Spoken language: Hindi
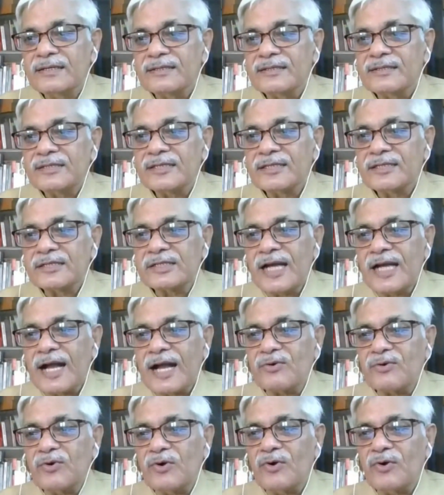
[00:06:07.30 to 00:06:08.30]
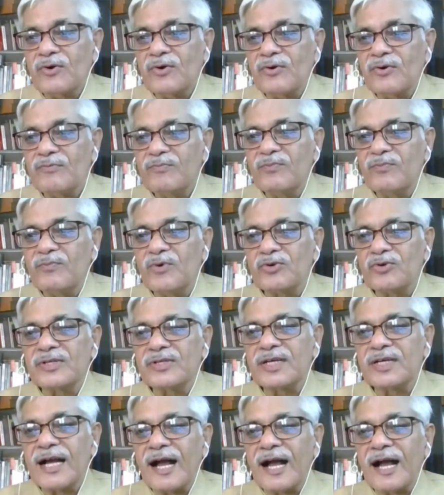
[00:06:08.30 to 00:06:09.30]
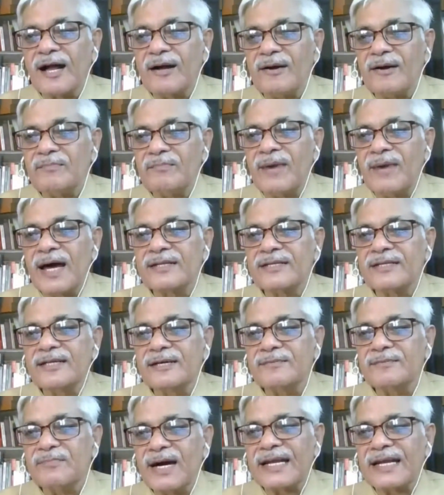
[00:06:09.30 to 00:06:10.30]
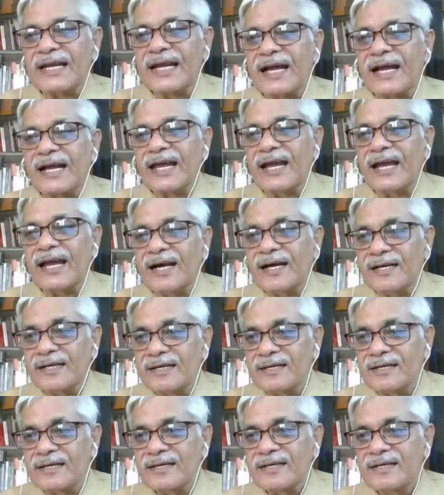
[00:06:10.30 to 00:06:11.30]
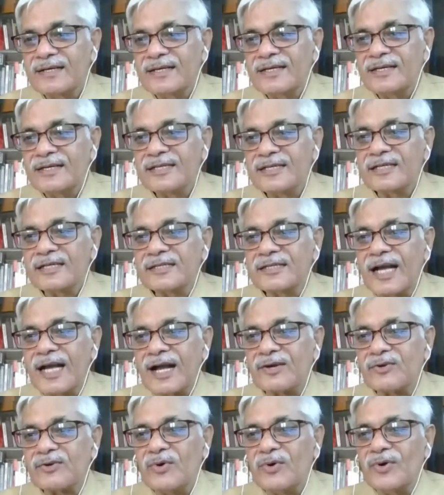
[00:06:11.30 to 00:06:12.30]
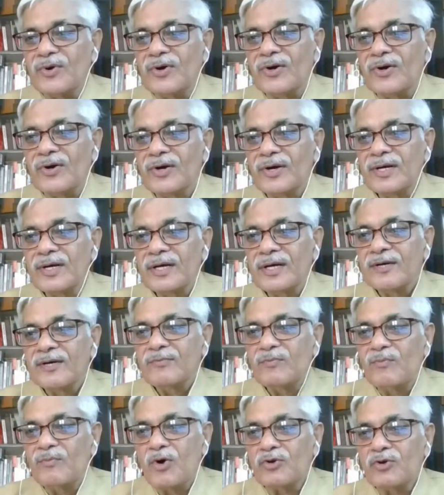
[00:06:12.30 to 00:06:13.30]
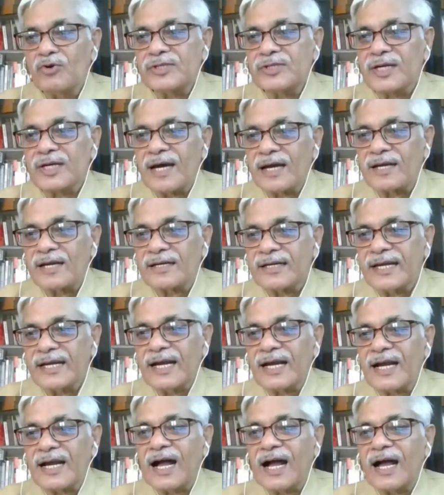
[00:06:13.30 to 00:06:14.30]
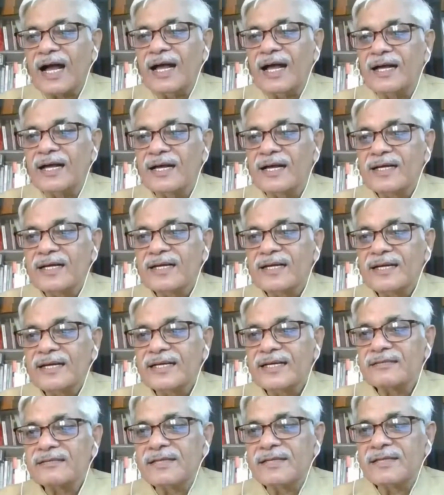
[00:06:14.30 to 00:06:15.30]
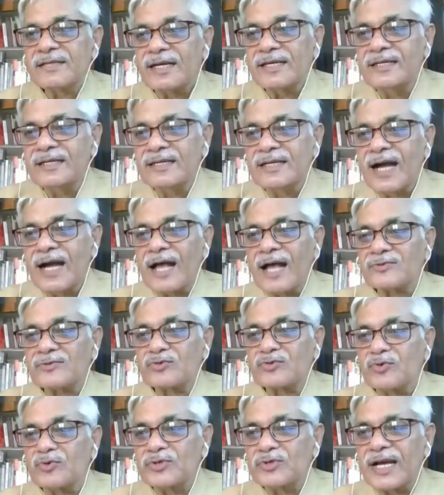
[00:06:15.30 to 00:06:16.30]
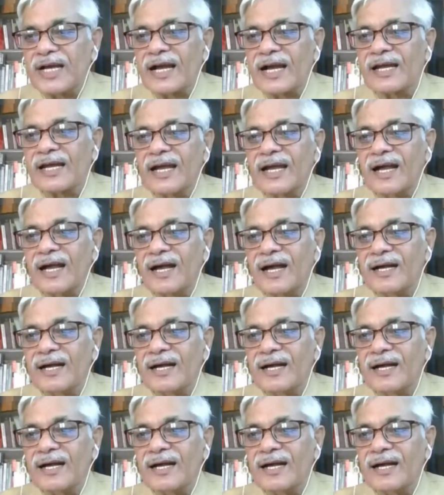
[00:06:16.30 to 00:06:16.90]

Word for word: शिक्षा को मुक्ति का माध्यम माना गया शिक्षा को मुक्त करने का एक तरीका सोचा गया